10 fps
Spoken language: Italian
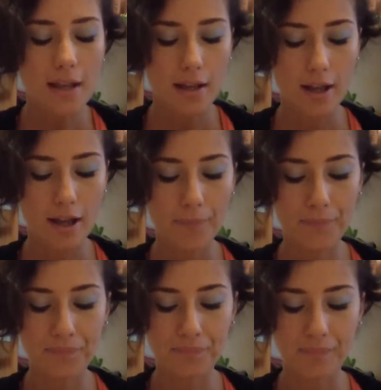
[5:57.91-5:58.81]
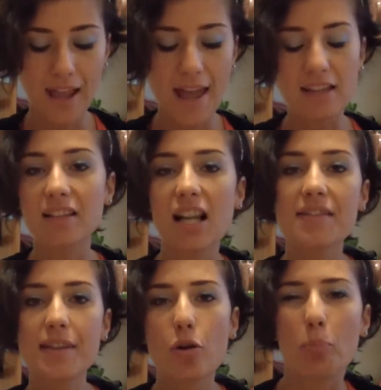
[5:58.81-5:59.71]
um, è il
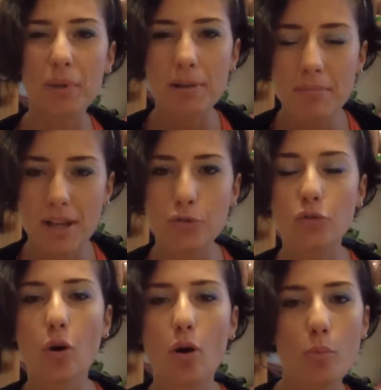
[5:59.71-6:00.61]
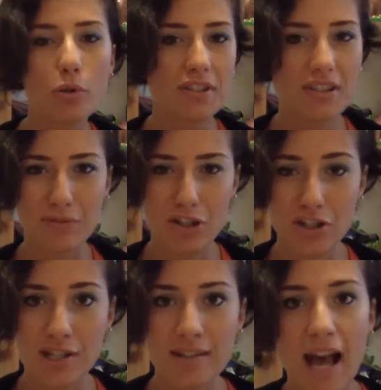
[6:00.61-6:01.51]
classico pigmento
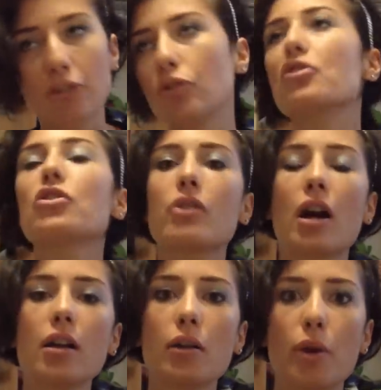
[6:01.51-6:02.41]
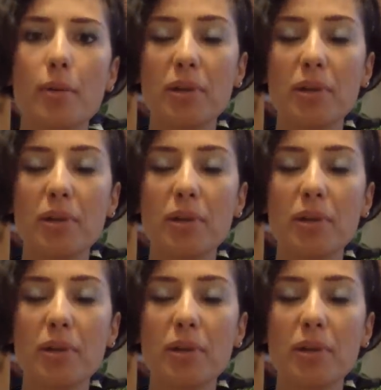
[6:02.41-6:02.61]
multisfaccettato, sono anche quei